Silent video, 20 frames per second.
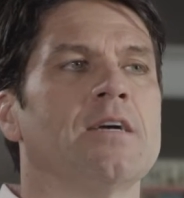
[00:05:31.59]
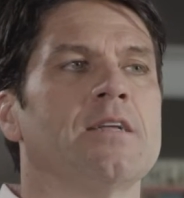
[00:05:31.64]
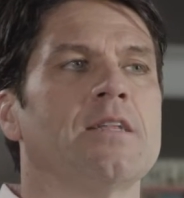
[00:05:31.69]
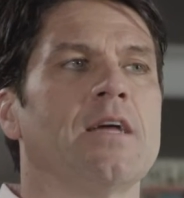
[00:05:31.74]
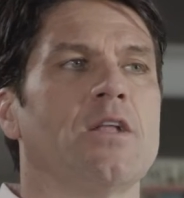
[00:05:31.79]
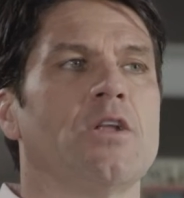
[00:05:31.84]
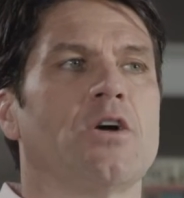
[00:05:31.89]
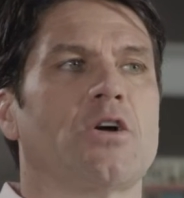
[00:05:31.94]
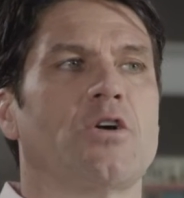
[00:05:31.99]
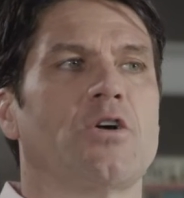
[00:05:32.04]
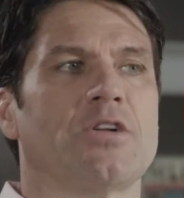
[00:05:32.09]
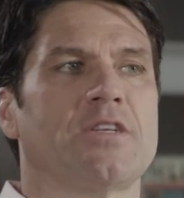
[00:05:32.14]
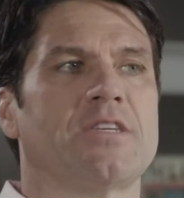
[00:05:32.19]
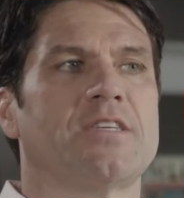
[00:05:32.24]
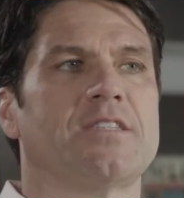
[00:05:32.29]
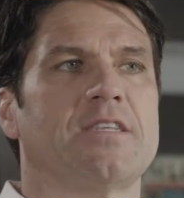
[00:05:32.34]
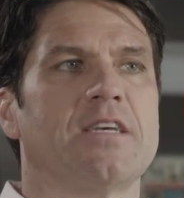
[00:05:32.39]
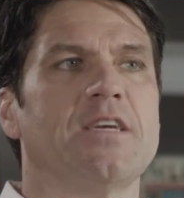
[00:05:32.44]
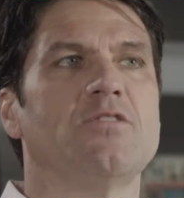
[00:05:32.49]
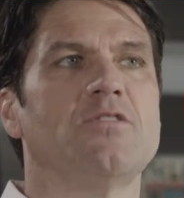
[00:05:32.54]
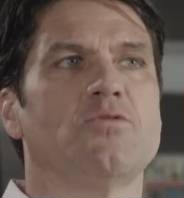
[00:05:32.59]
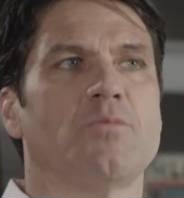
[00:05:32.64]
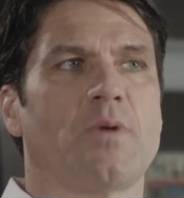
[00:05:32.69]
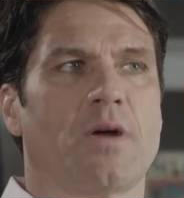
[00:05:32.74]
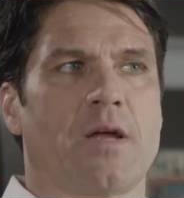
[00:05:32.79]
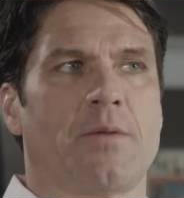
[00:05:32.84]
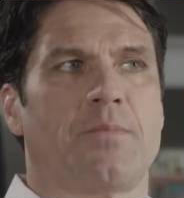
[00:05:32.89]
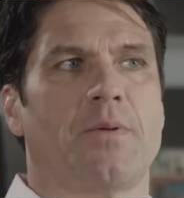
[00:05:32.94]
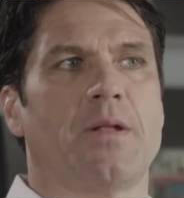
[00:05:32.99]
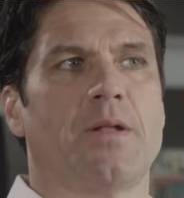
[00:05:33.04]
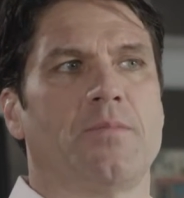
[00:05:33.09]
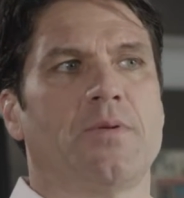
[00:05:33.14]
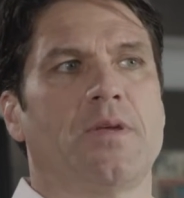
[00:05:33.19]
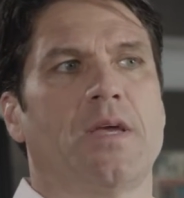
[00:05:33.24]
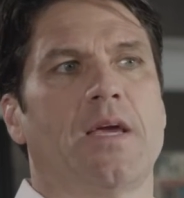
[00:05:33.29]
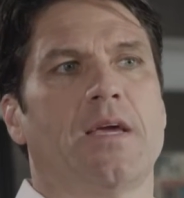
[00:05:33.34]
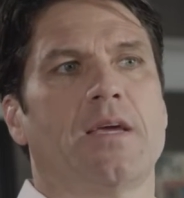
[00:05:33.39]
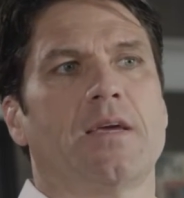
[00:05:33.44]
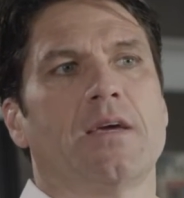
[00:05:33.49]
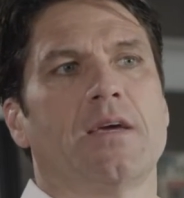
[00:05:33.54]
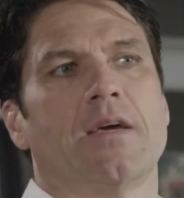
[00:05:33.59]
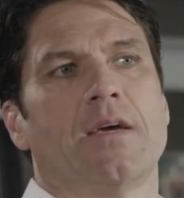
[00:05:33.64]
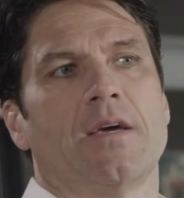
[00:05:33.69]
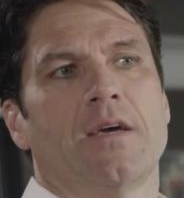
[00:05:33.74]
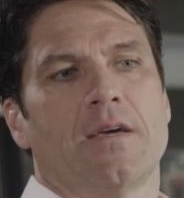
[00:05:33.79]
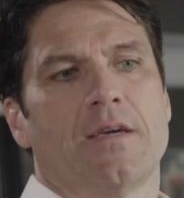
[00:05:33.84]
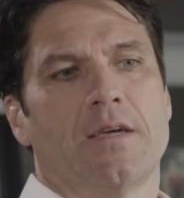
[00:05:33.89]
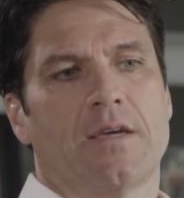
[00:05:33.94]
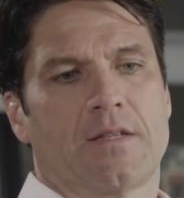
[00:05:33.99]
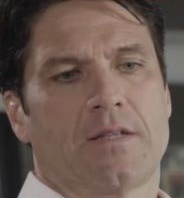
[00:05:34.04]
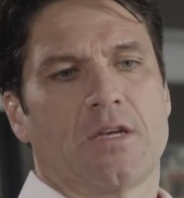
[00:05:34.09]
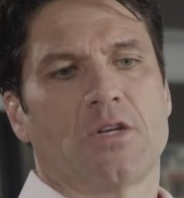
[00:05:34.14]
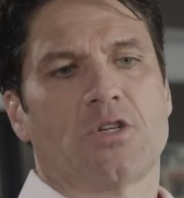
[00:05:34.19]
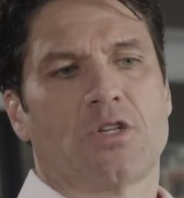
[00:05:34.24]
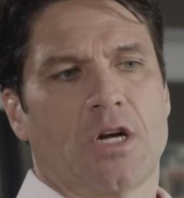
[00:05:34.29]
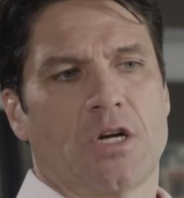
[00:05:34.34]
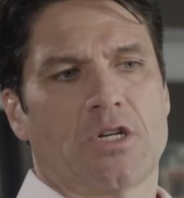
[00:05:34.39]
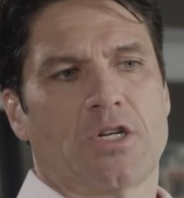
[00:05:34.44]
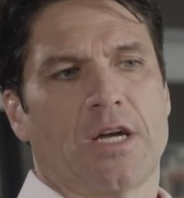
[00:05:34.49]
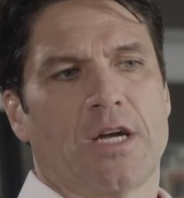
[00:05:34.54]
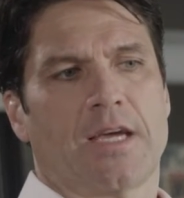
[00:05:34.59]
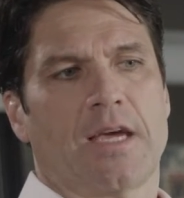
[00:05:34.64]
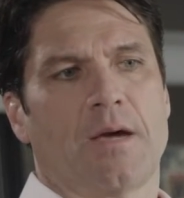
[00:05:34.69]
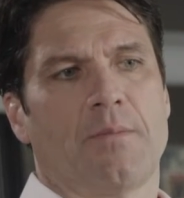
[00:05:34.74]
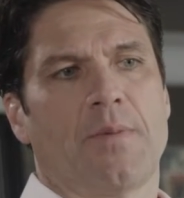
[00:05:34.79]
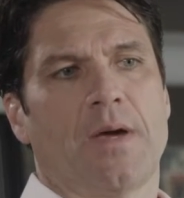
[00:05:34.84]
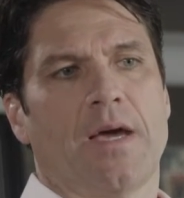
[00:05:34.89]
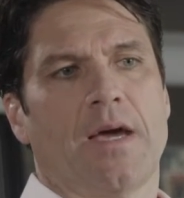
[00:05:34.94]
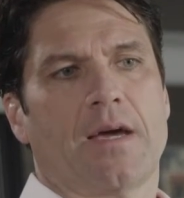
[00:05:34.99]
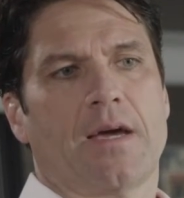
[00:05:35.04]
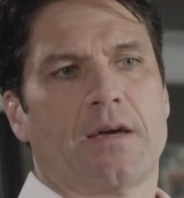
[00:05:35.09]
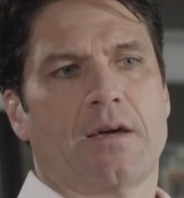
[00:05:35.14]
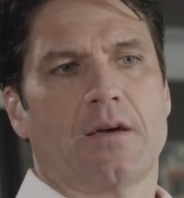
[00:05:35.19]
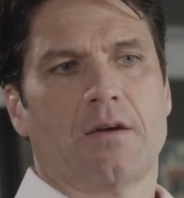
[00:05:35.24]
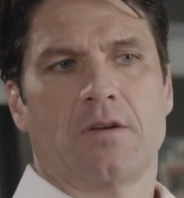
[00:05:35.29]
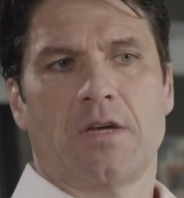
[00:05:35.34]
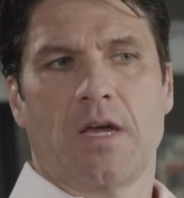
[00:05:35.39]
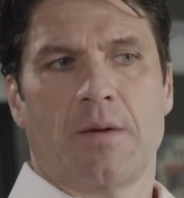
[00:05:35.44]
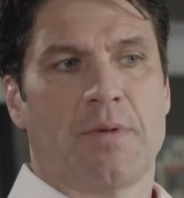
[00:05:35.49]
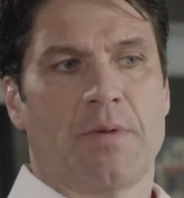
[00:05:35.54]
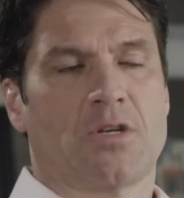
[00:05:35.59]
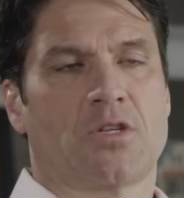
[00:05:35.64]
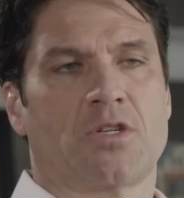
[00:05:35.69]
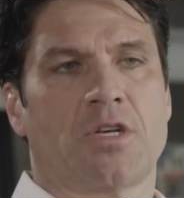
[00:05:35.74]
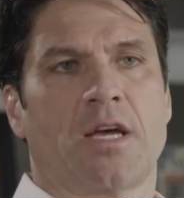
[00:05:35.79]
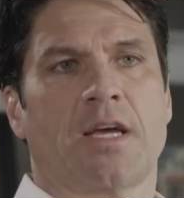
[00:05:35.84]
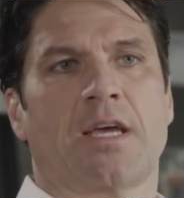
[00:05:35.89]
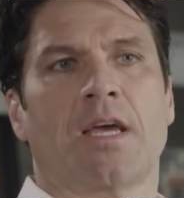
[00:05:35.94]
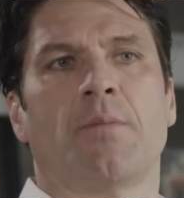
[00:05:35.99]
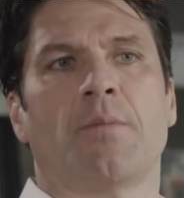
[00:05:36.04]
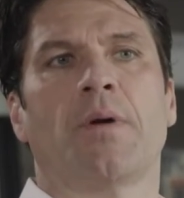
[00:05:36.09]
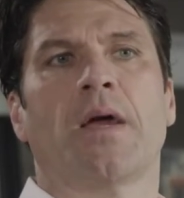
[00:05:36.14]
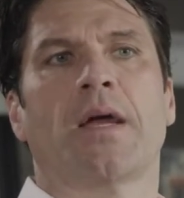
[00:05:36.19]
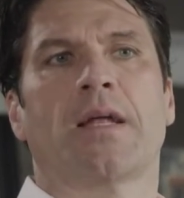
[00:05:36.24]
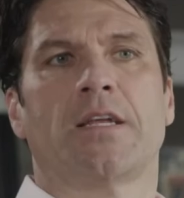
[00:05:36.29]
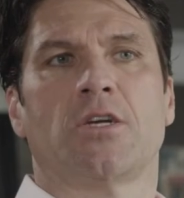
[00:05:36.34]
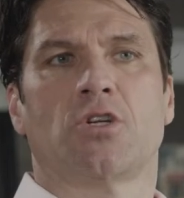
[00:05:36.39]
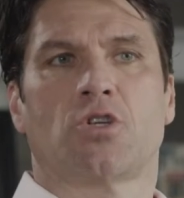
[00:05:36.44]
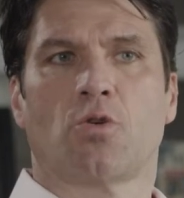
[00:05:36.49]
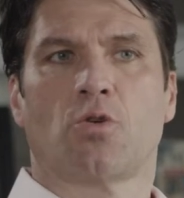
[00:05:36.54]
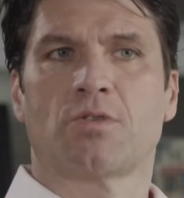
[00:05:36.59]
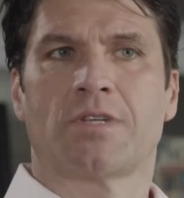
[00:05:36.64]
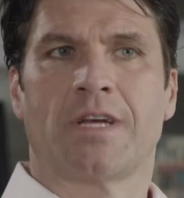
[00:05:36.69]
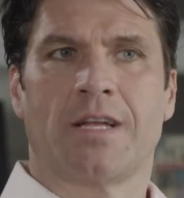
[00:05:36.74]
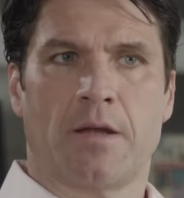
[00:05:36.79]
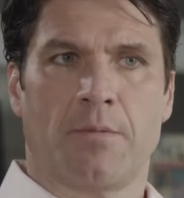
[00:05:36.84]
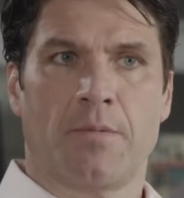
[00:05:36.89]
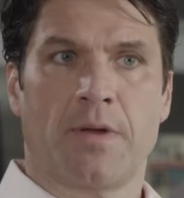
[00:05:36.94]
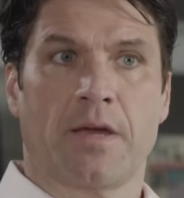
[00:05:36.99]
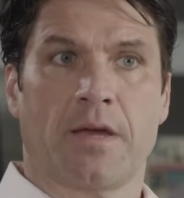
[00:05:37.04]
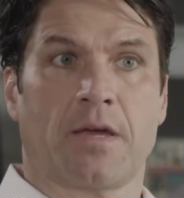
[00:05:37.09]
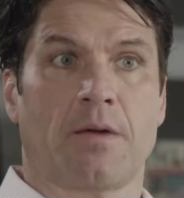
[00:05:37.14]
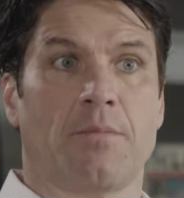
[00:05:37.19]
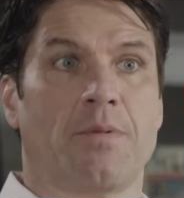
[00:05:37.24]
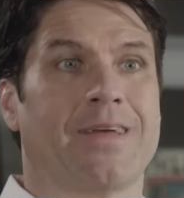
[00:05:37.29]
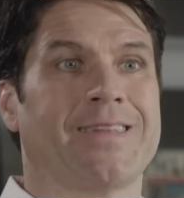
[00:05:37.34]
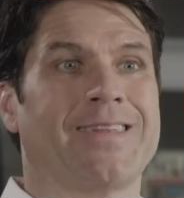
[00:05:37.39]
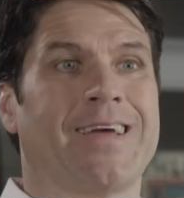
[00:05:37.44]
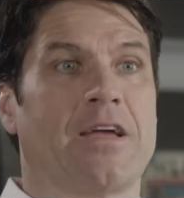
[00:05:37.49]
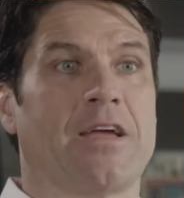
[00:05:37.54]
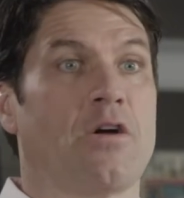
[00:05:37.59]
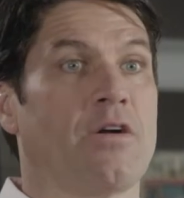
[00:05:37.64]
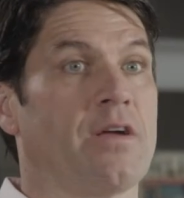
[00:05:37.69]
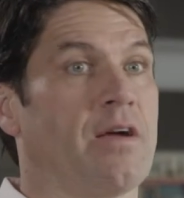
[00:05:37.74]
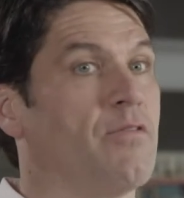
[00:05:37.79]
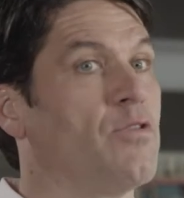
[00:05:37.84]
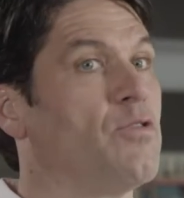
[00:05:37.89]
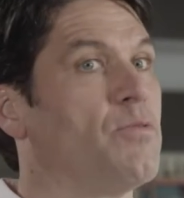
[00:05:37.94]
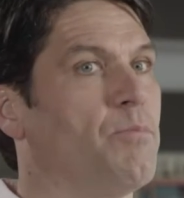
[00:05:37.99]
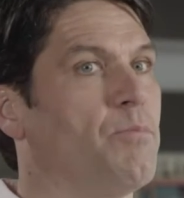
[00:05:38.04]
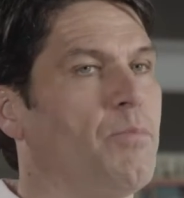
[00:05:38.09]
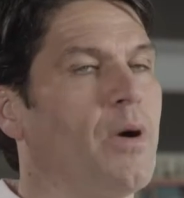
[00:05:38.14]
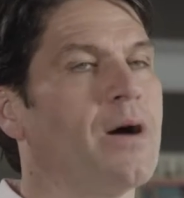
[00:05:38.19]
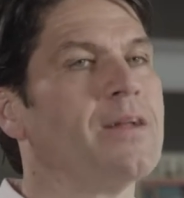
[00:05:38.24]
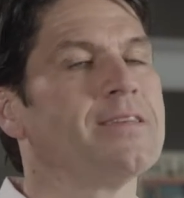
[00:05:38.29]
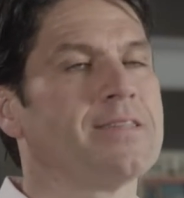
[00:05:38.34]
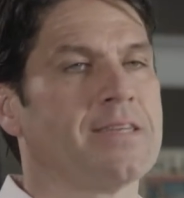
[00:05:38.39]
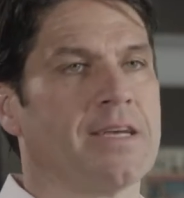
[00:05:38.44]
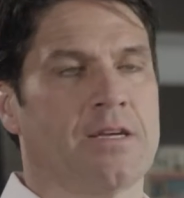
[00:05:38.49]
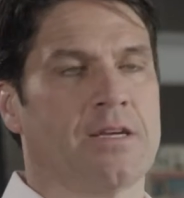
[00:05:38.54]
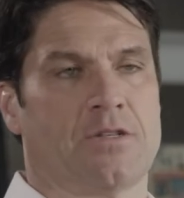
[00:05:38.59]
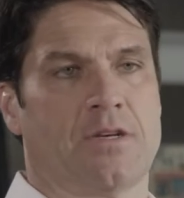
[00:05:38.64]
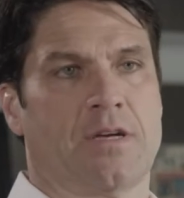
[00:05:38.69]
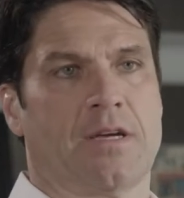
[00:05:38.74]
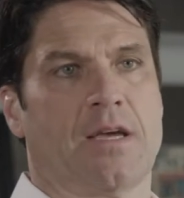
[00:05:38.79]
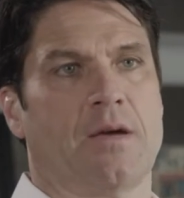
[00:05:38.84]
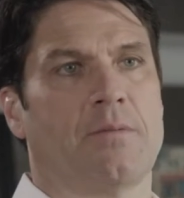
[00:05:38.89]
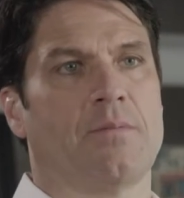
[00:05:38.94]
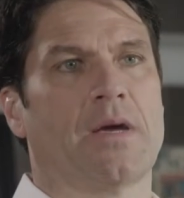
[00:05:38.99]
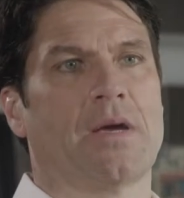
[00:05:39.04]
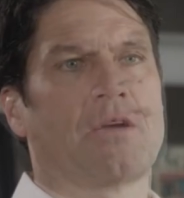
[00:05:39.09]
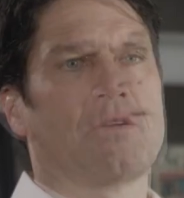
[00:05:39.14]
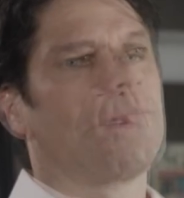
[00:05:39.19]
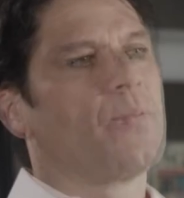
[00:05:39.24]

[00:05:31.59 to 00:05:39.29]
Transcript: Dans le cas de Steve, je me rappelle bien, il était échangé à Québec, il aimait ça à Québec, les choses allaient bien à Québec. D'ailleurs, il y avait une bonne saison à Québec.